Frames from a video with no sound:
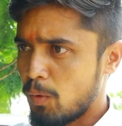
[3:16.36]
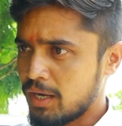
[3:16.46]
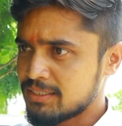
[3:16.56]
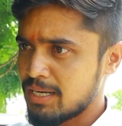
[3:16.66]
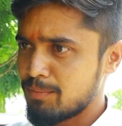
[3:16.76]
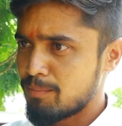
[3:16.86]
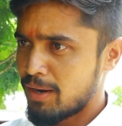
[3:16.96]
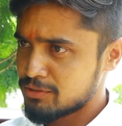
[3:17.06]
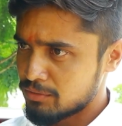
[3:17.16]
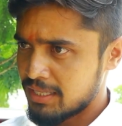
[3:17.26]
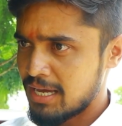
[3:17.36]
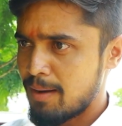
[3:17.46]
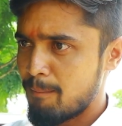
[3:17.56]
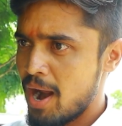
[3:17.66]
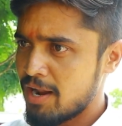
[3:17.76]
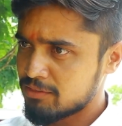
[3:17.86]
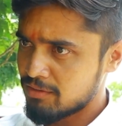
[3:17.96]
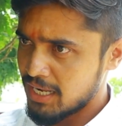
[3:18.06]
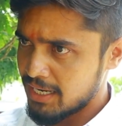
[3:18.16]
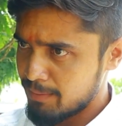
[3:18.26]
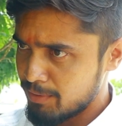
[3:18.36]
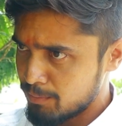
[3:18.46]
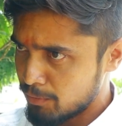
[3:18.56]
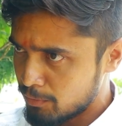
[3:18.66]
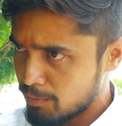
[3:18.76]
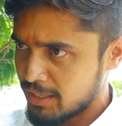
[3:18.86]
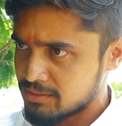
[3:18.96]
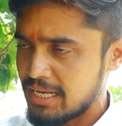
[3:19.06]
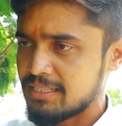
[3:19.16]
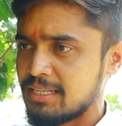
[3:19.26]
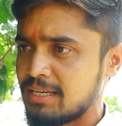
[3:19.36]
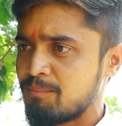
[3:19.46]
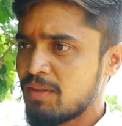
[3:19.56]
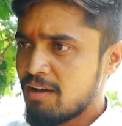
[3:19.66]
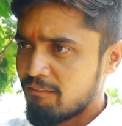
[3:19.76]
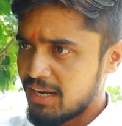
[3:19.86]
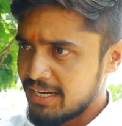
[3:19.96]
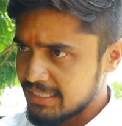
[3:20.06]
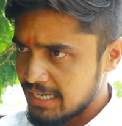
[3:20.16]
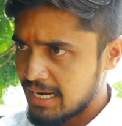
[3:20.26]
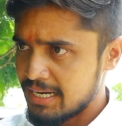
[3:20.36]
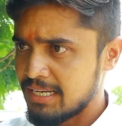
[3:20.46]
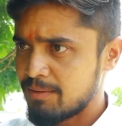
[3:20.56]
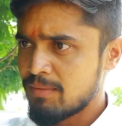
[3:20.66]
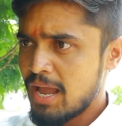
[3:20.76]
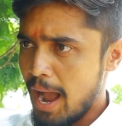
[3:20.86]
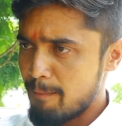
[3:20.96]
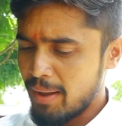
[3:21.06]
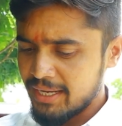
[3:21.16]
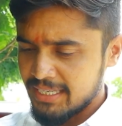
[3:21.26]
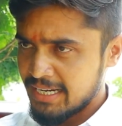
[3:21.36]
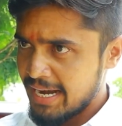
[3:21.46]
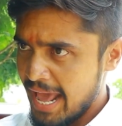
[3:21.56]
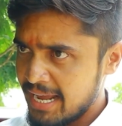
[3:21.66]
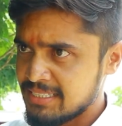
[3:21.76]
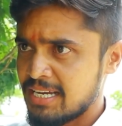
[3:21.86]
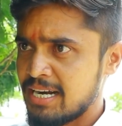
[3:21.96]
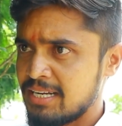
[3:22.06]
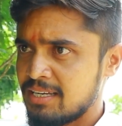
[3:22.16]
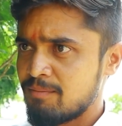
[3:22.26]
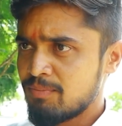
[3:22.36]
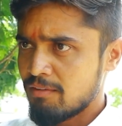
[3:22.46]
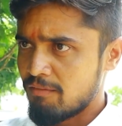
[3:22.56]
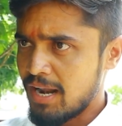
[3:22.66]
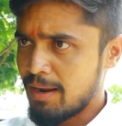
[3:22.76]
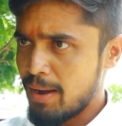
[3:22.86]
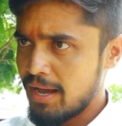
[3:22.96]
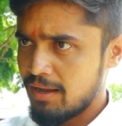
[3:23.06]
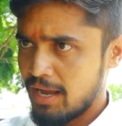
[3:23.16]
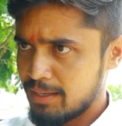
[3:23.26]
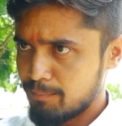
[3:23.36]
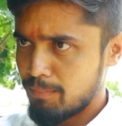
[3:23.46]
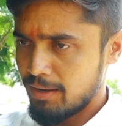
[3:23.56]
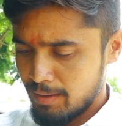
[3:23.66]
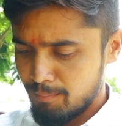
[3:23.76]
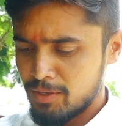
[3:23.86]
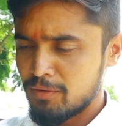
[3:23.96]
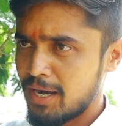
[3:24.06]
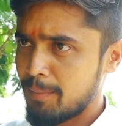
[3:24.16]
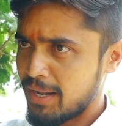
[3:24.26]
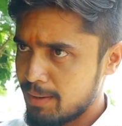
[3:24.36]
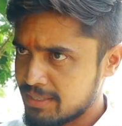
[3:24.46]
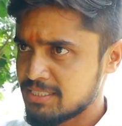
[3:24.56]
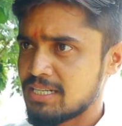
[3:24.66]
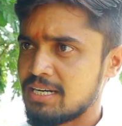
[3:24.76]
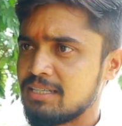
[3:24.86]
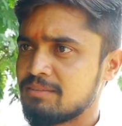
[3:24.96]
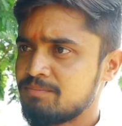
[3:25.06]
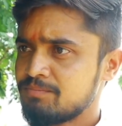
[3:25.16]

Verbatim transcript: ఒక్కసారి మీకు మనసు ఉన్నదా మానవత్వం కలిగిన మీరు ముగ్గురు మనసులైతే వాళ్ళ ఇంటికి వెళ్ళండి అమ్మాయికి తగిన న్యాయం చేయండి వాళ్ళ అమ్మను నన్ను పరామర్శించండి